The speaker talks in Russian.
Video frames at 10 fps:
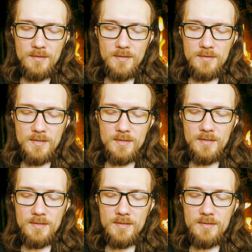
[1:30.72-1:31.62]

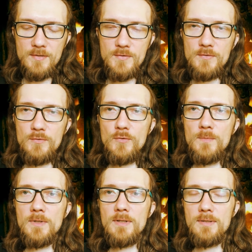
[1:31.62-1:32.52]
Иногда я даже
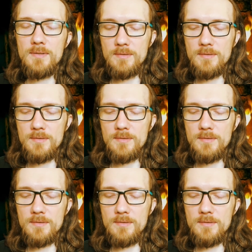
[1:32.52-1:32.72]
думал,